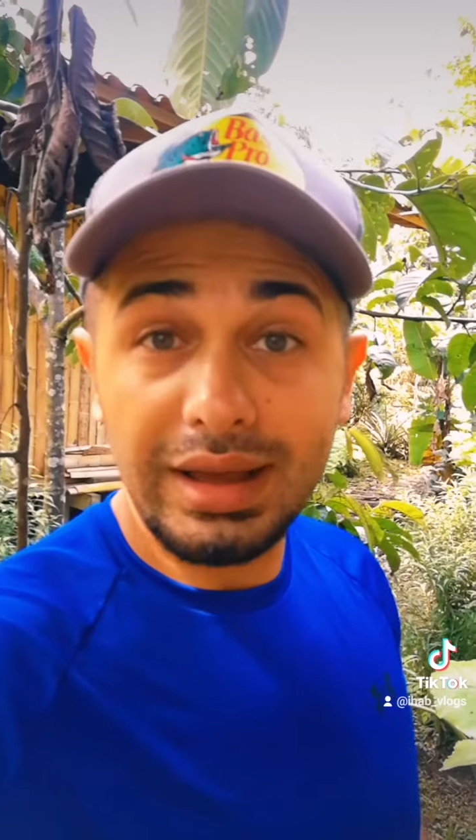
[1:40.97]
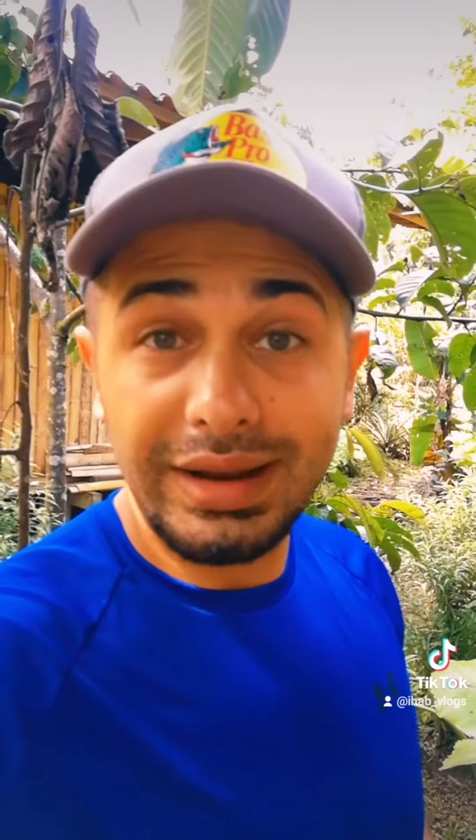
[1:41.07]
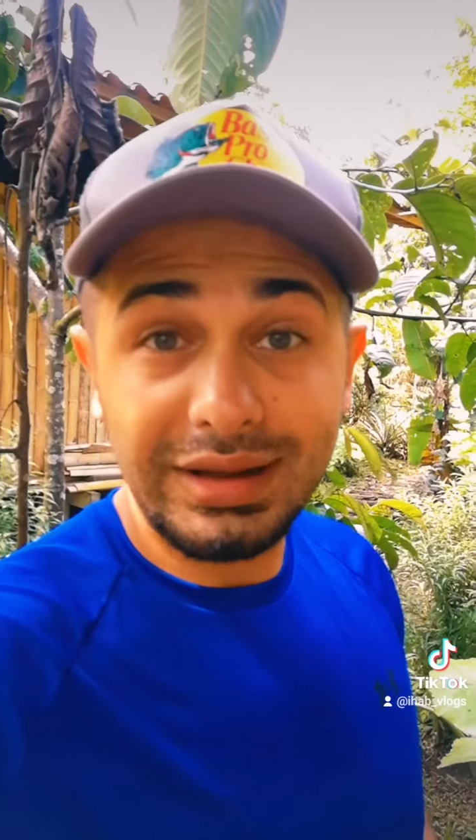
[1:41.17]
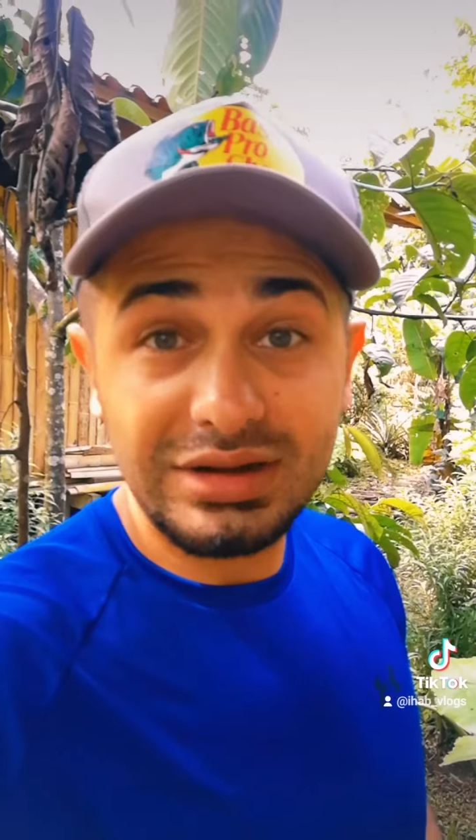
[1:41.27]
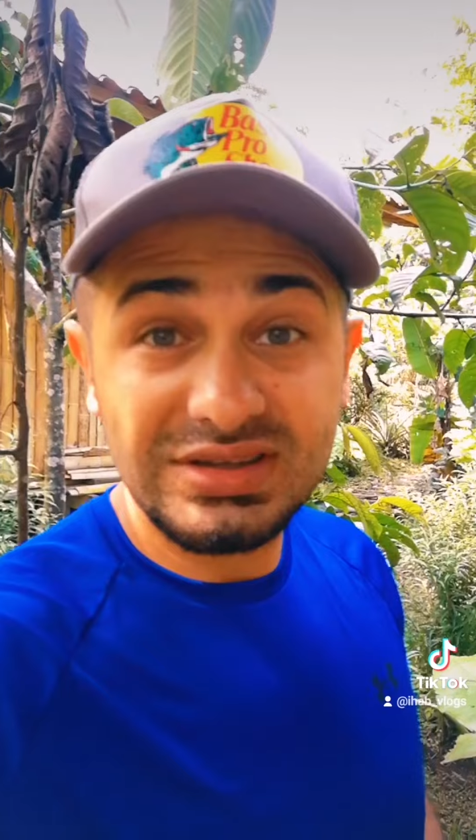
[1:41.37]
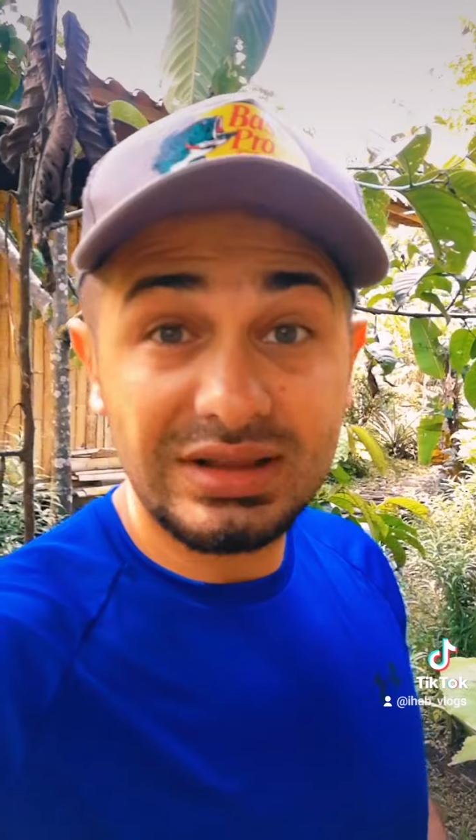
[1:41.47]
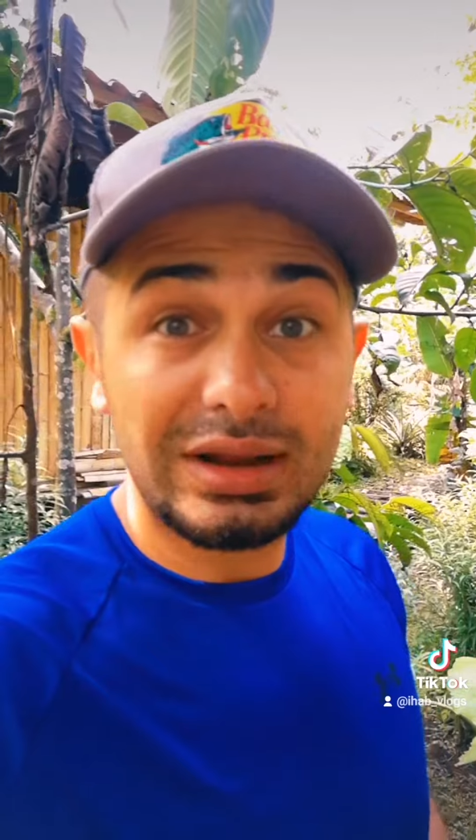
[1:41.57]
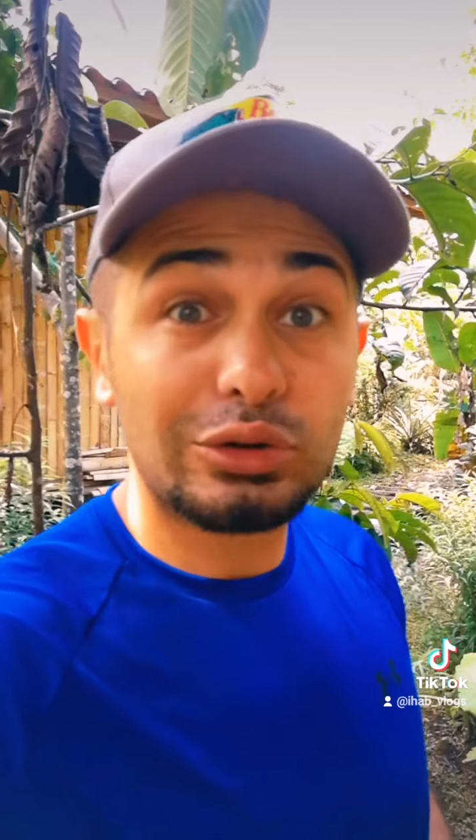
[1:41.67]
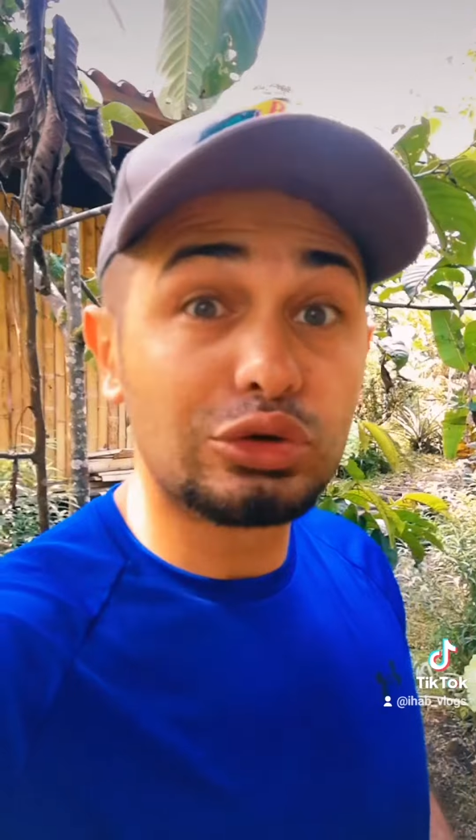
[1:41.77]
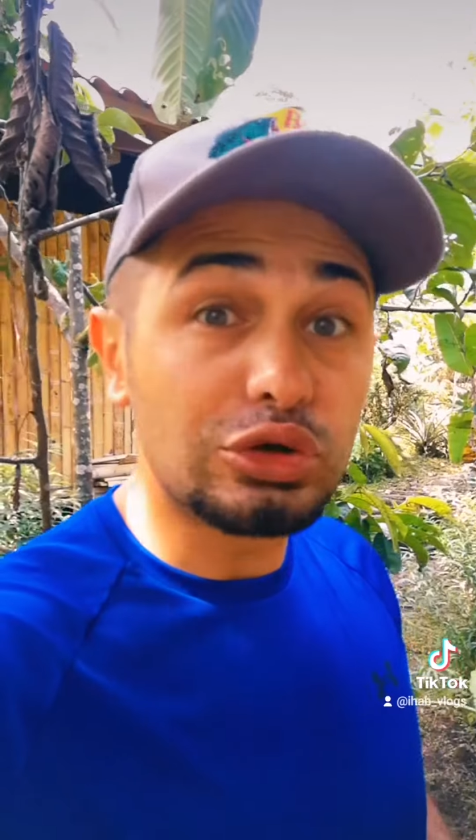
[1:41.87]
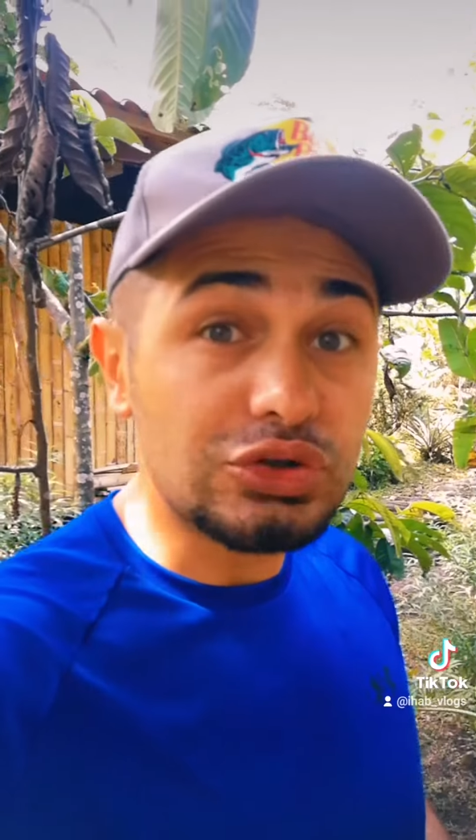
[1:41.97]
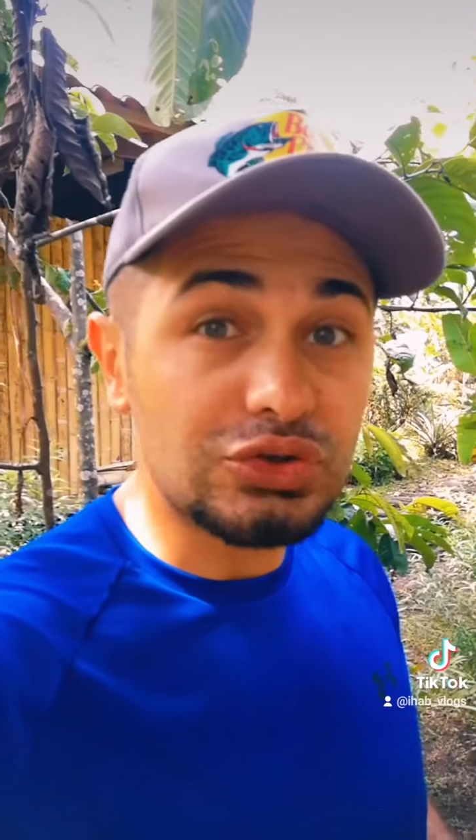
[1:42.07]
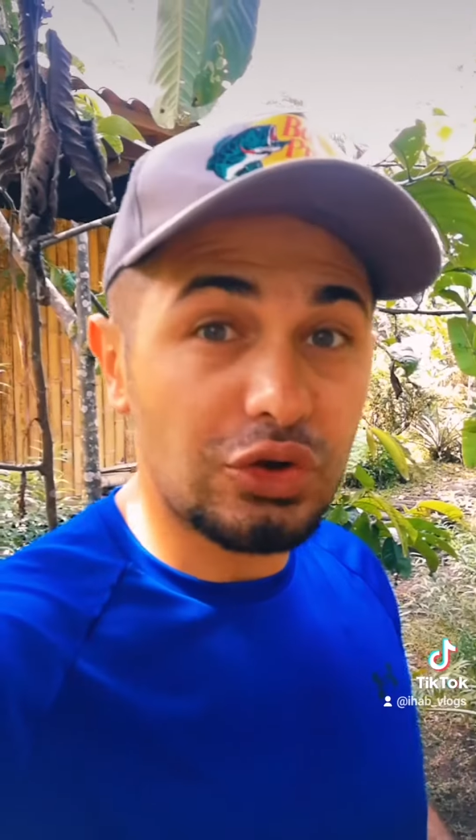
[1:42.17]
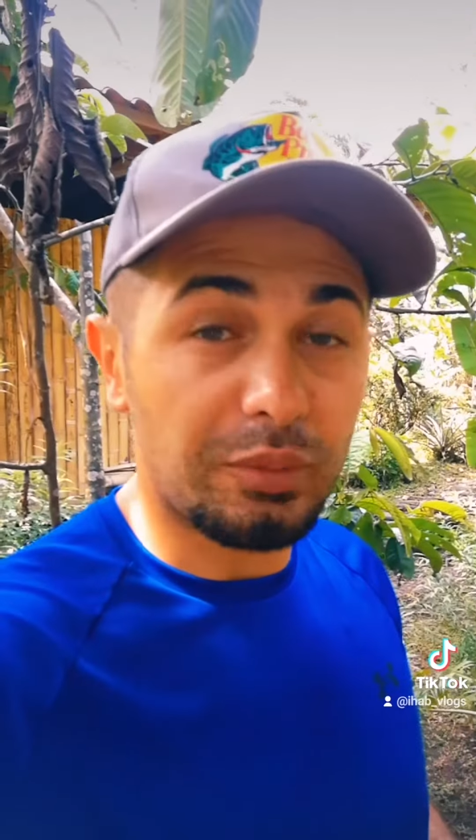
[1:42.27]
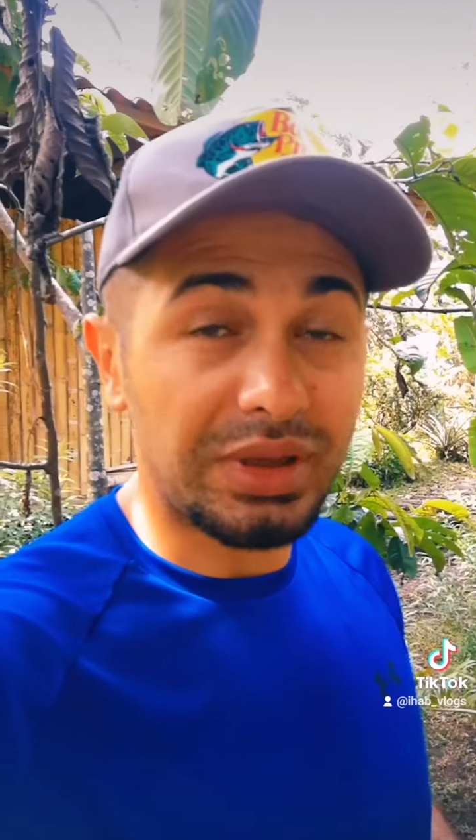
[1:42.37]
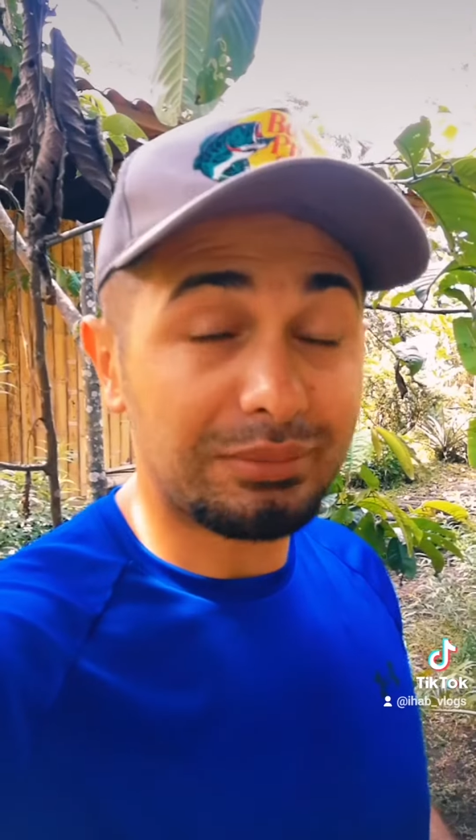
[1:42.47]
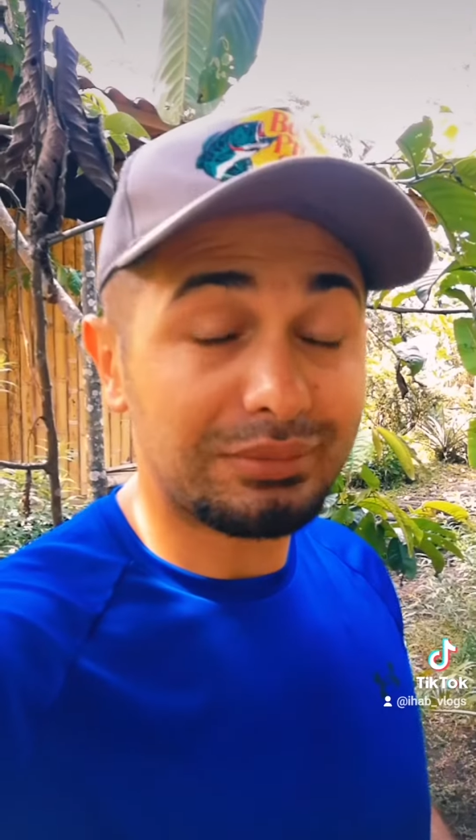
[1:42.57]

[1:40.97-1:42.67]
هيك نزلت لك نص يومي